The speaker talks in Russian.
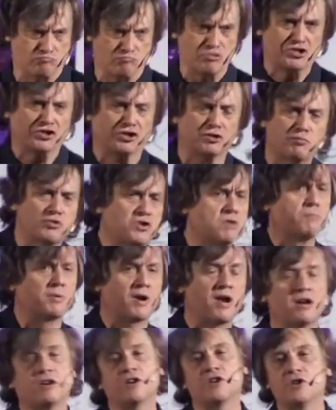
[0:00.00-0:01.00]
Вот мы сейчас будем
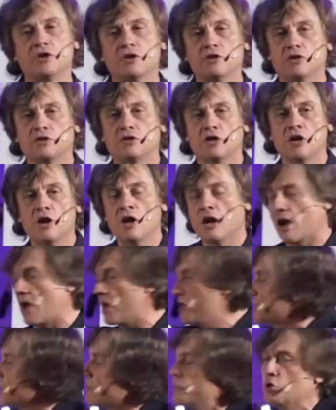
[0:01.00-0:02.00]
правильно делать.
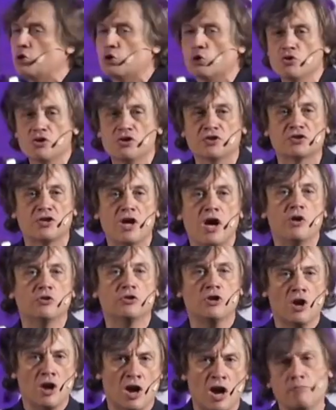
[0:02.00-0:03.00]
Они там ничего не
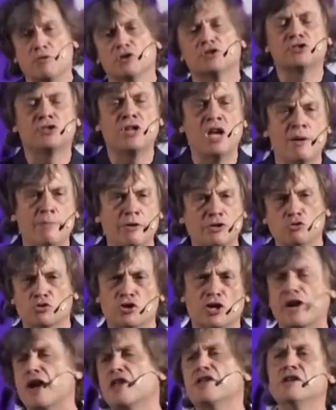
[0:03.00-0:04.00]
знают, а мы знаем, это
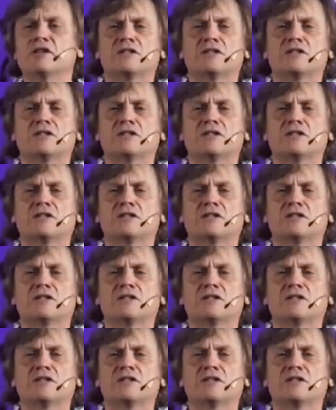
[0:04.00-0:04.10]
уже